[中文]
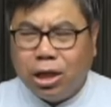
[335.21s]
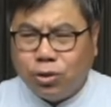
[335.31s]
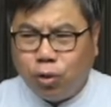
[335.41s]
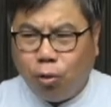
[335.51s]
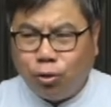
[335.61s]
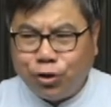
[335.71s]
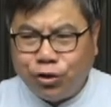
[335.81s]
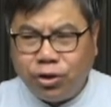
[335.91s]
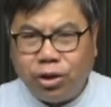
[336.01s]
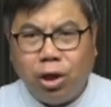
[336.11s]
总
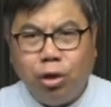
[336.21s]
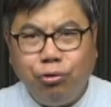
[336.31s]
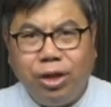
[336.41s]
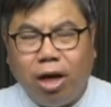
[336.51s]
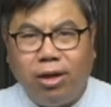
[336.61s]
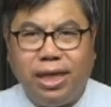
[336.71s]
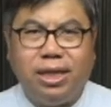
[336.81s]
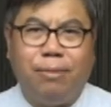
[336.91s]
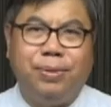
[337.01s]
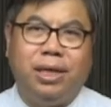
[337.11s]
是遇到了一
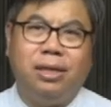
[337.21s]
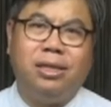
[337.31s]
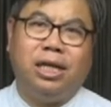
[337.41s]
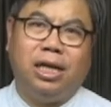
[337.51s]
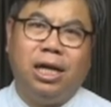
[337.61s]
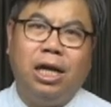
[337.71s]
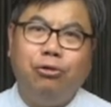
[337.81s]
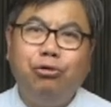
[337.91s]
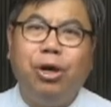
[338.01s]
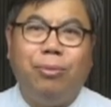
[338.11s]
个瓶颈，
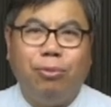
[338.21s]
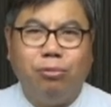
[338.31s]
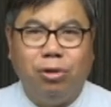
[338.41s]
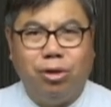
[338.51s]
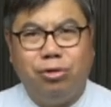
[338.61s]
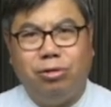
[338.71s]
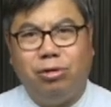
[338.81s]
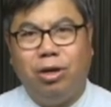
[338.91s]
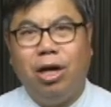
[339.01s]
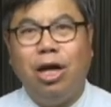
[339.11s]
越不过去。